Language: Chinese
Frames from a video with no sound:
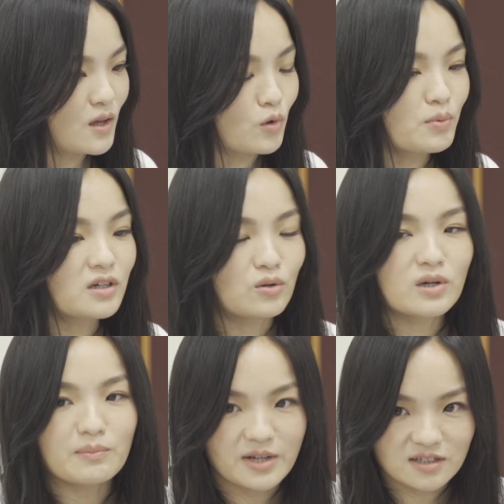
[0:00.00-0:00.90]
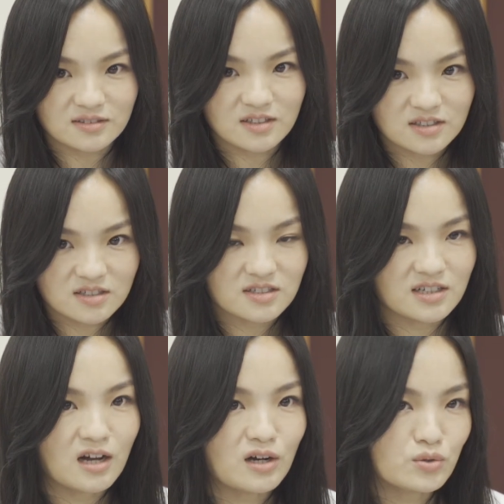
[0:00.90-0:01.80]
我不可能为了每个人的个人喜
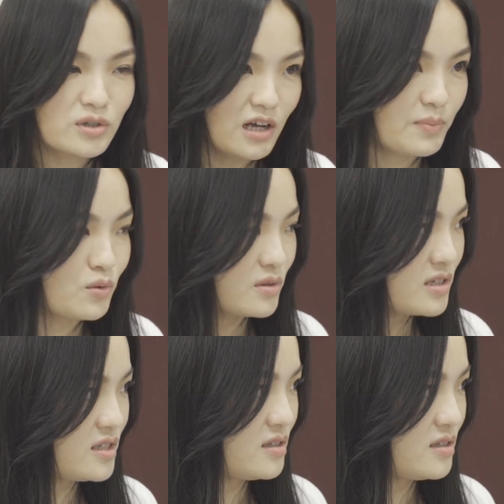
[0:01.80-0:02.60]
好，然后去改变我自己